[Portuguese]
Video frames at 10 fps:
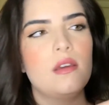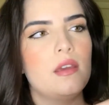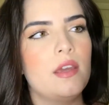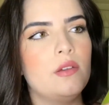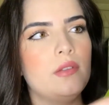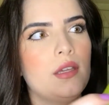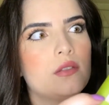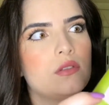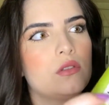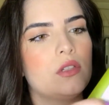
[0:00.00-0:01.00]
Eu tenho
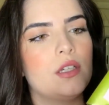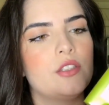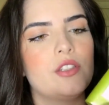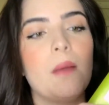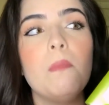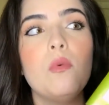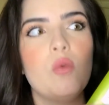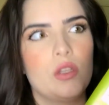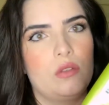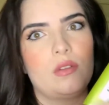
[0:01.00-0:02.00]
esse desodorante há
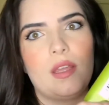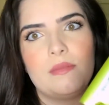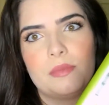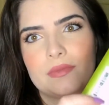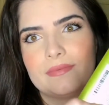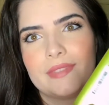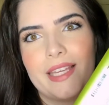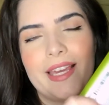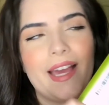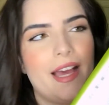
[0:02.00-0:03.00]
muito tempo.
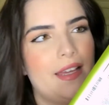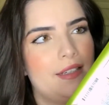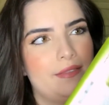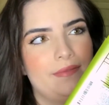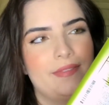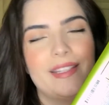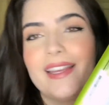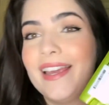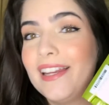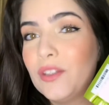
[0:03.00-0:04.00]
E, cara,
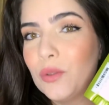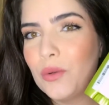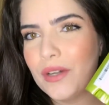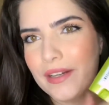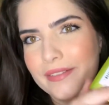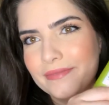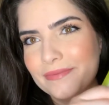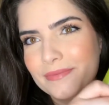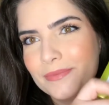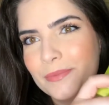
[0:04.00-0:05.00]
ele dura
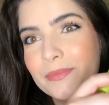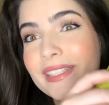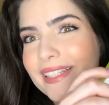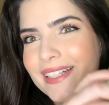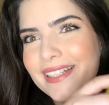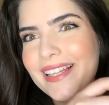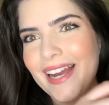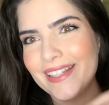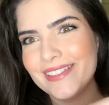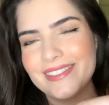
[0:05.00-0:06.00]
uma
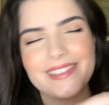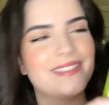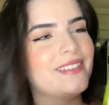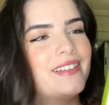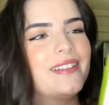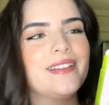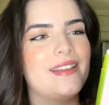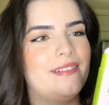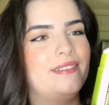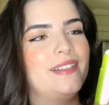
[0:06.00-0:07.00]
eternidade, vocês não estão
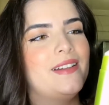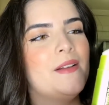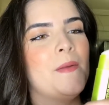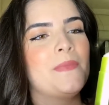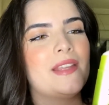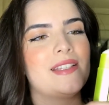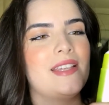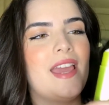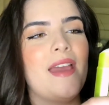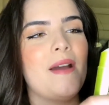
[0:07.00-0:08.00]
entendendo. Assim,
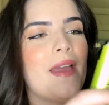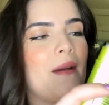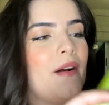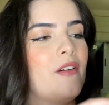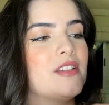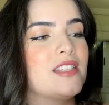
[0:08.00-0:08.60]
é, é uma coisa